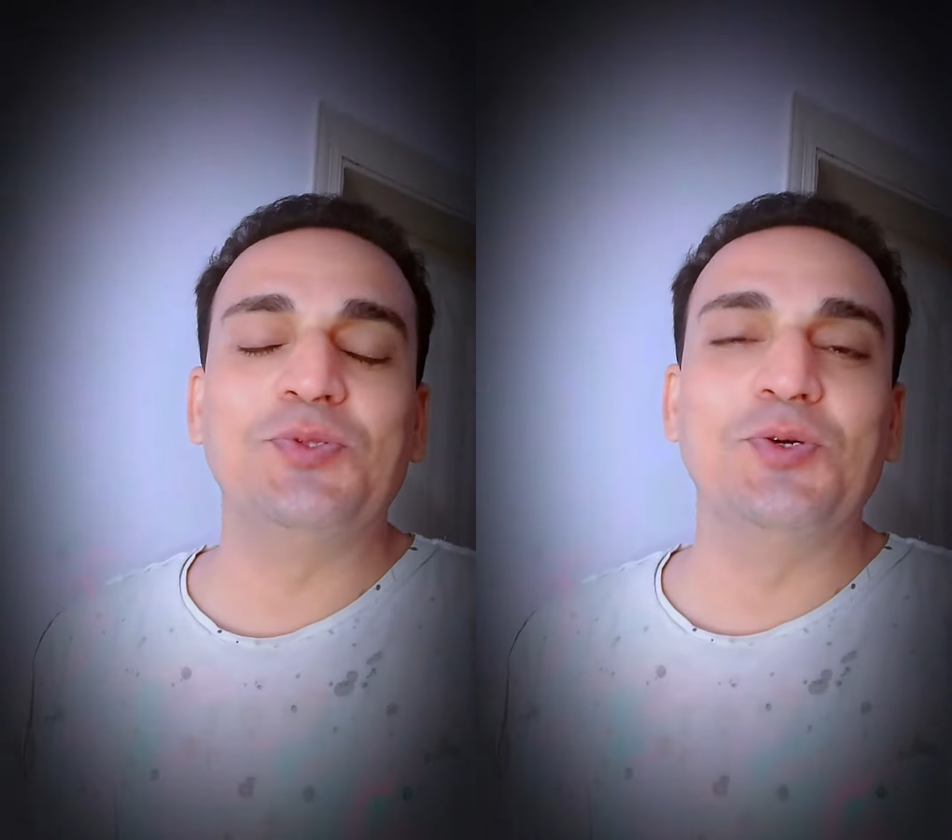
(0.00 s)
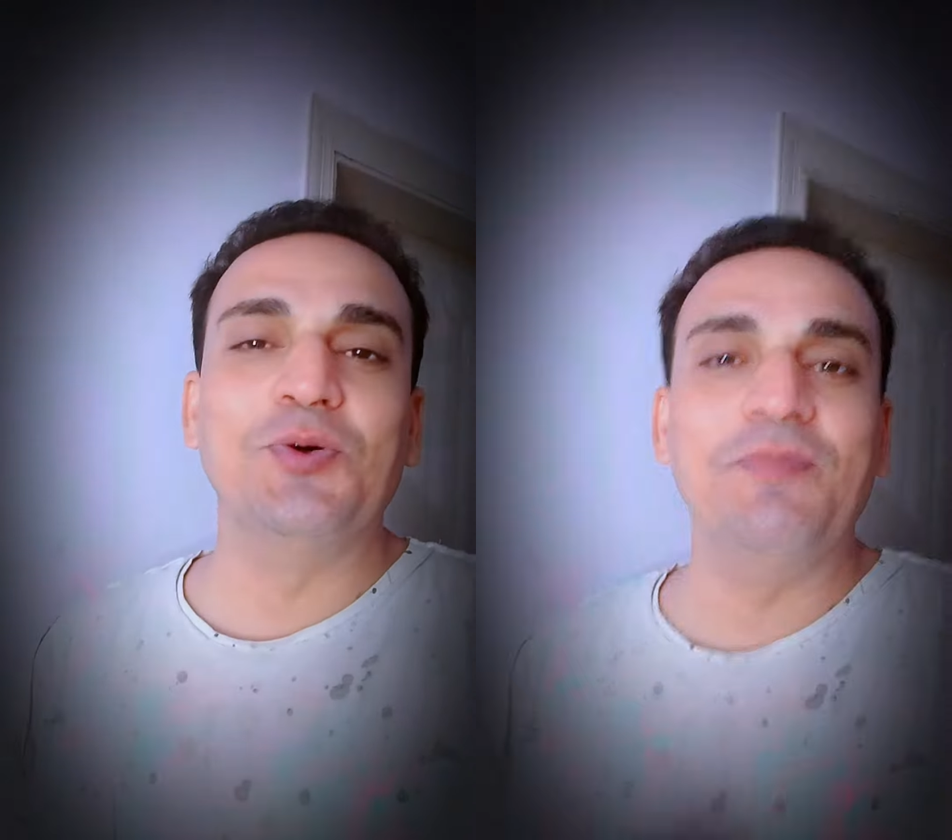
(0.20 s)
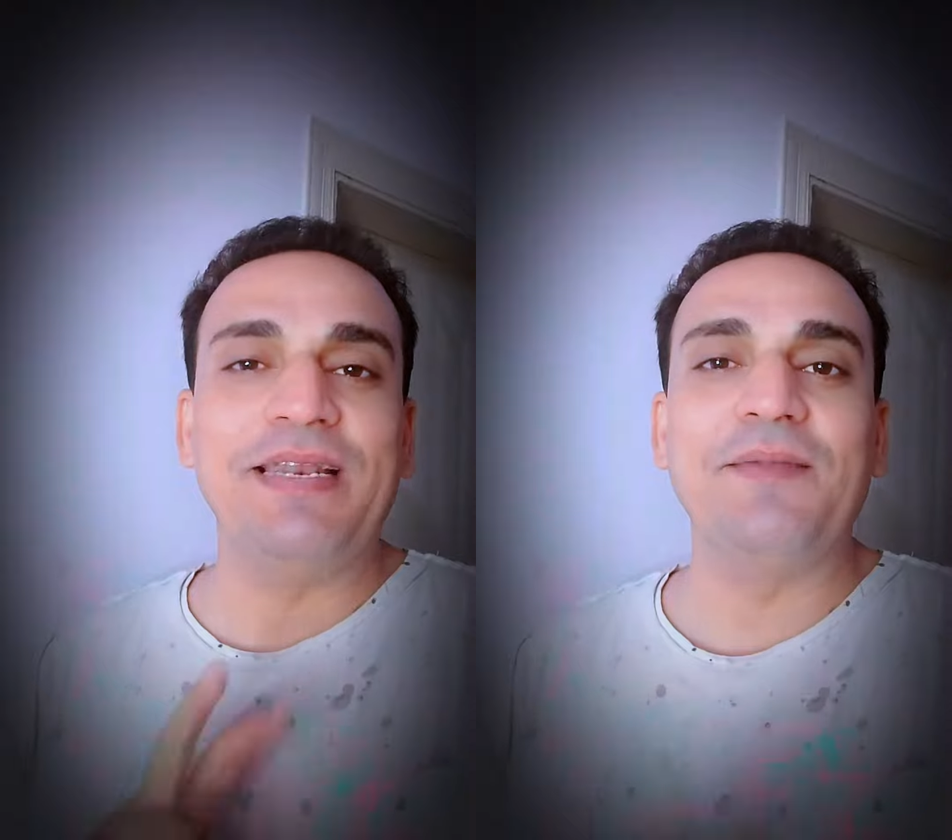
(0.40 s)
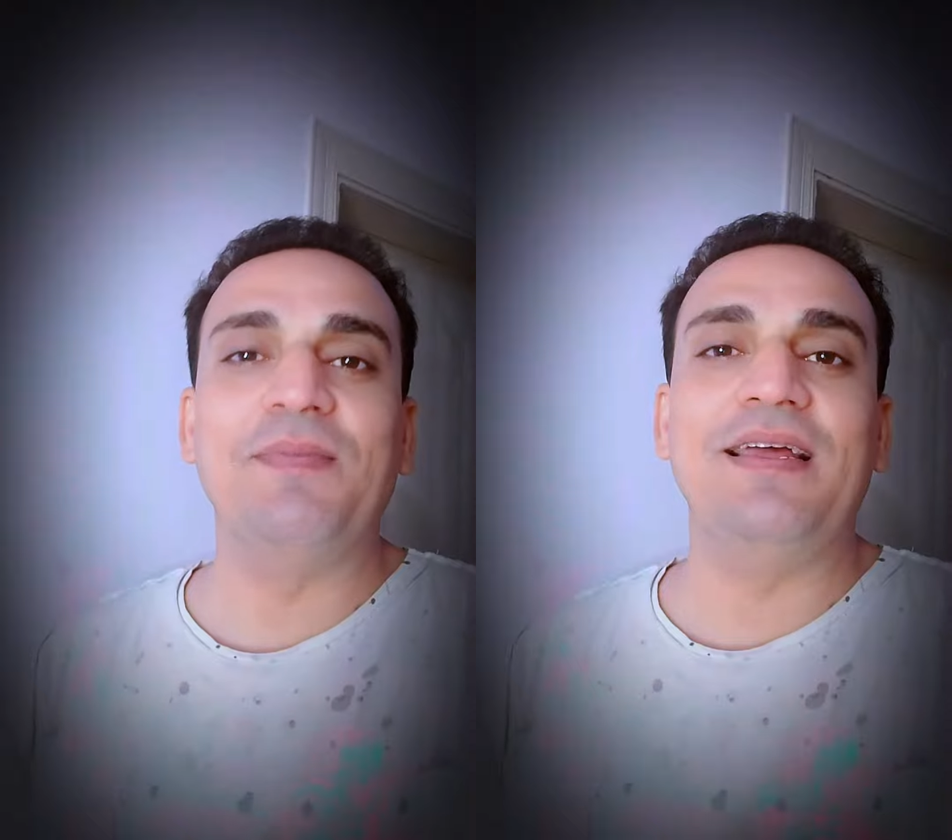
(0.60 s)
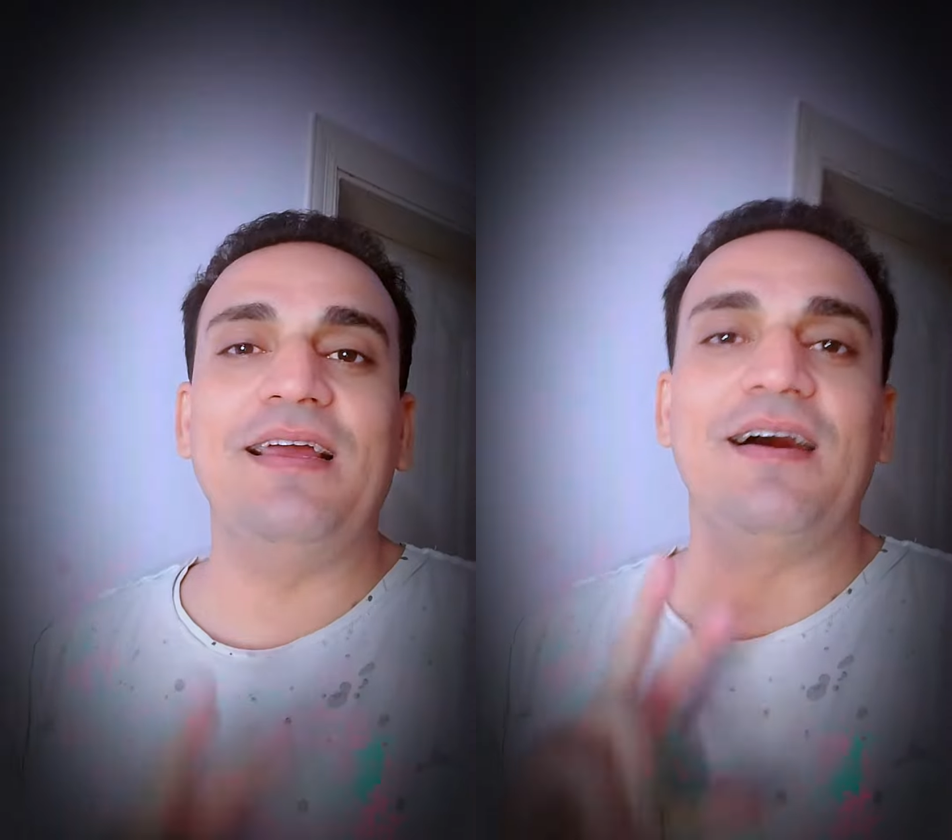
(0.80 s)
दो मिनट
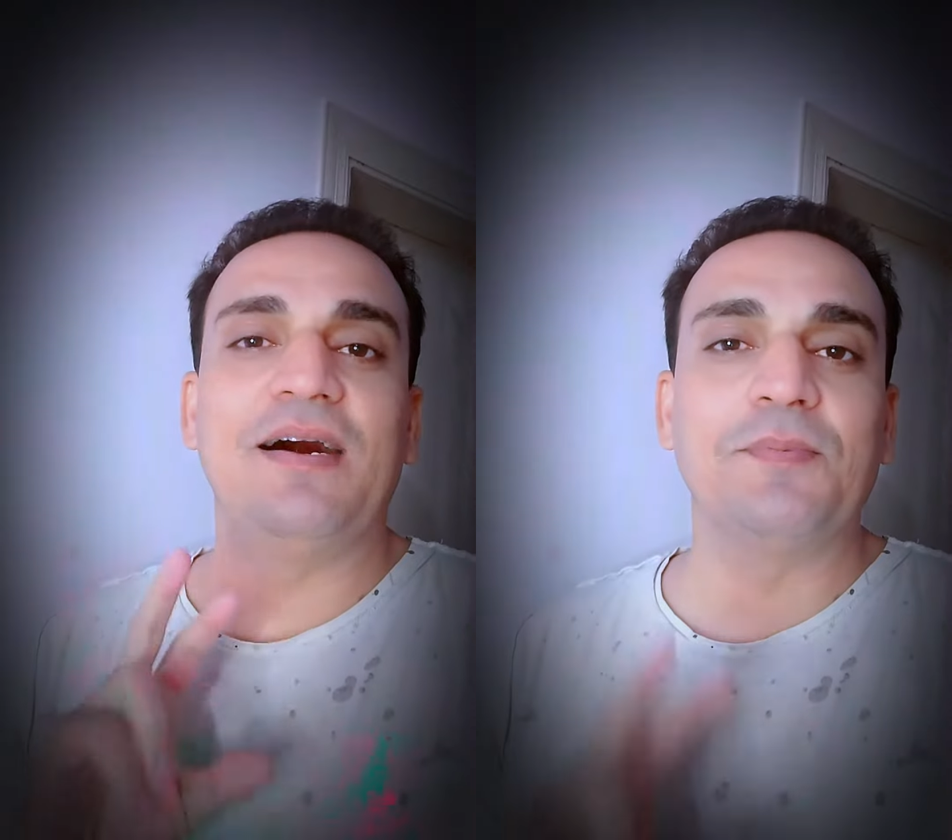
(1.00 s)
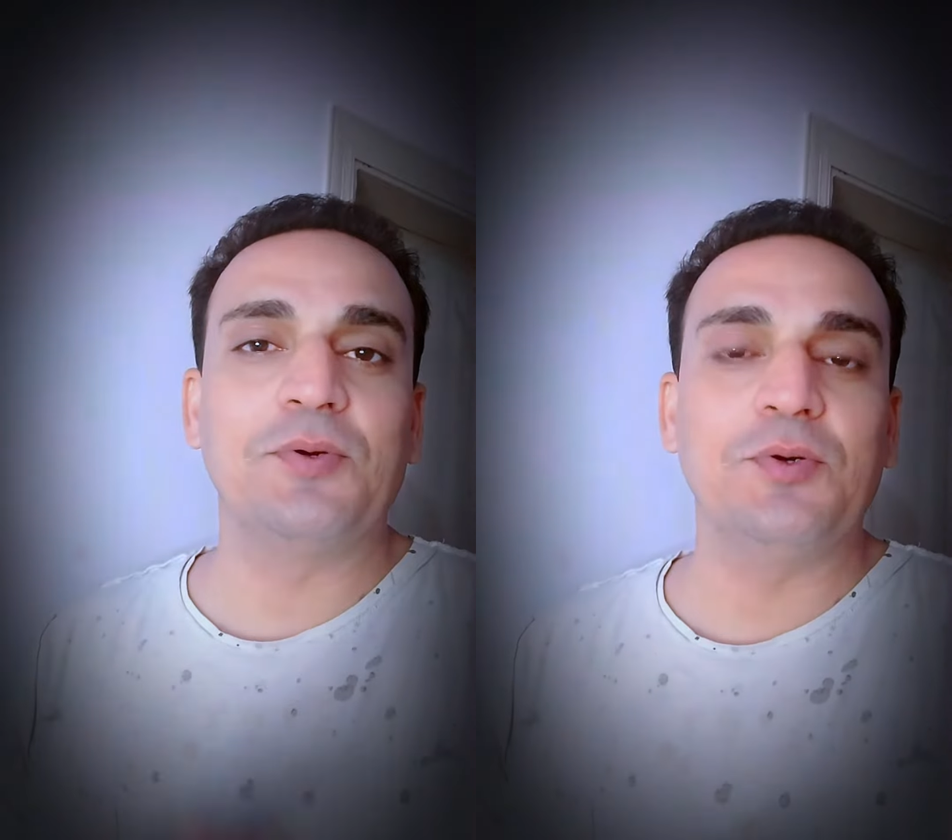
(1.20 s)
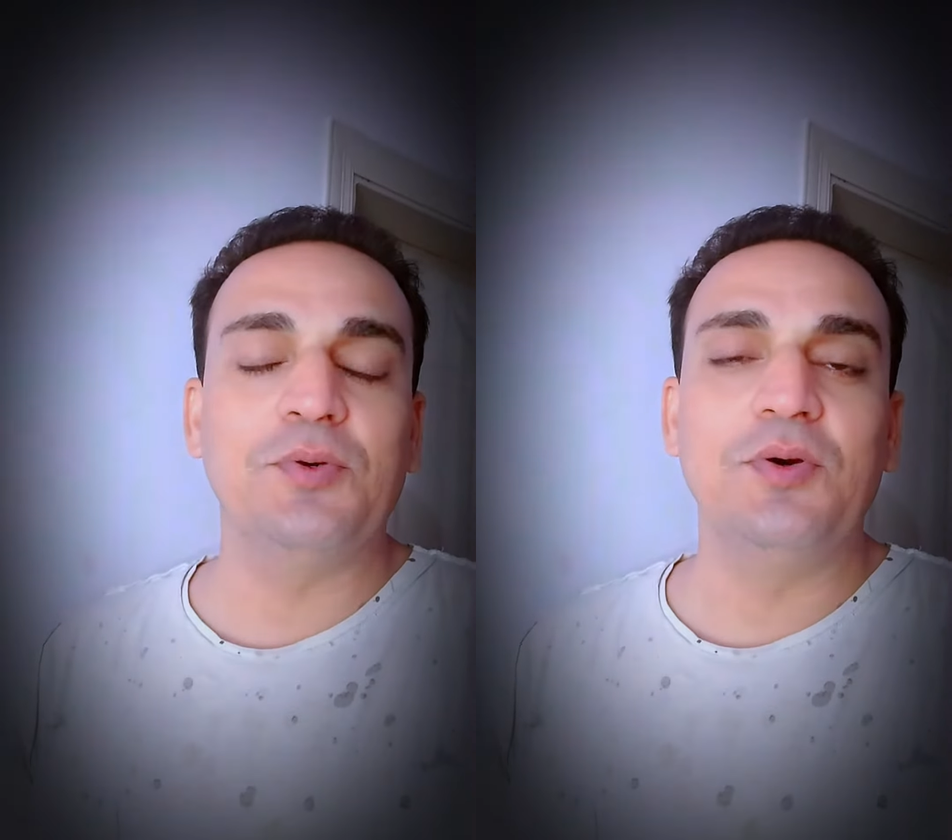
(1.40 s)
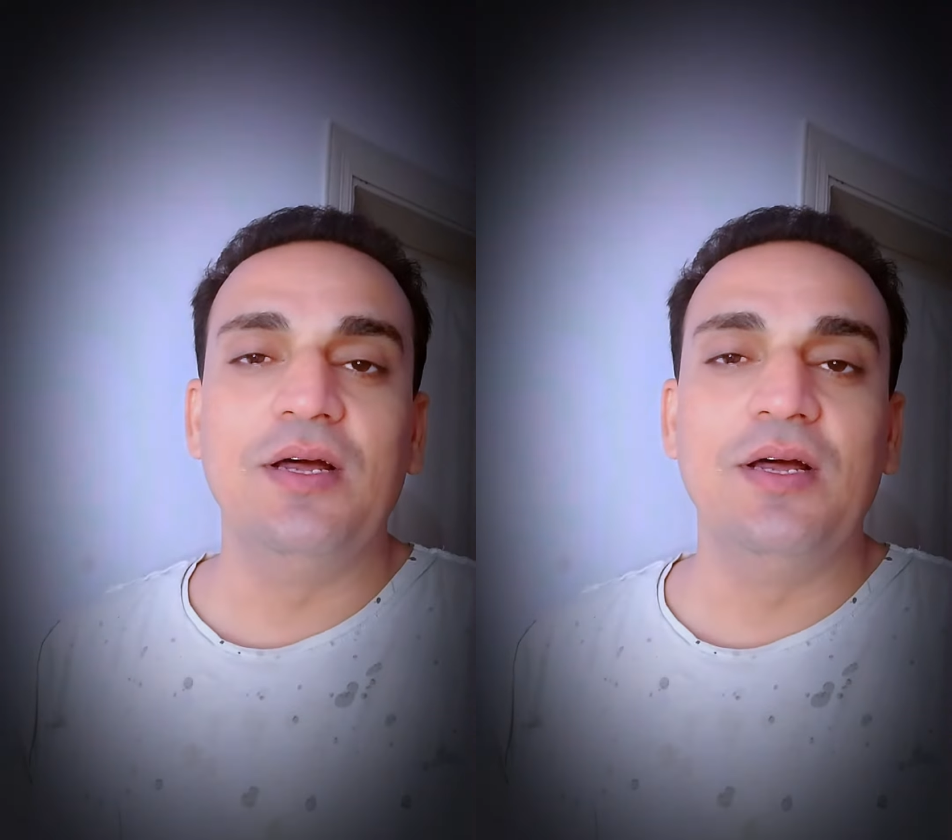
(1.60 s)
में आपको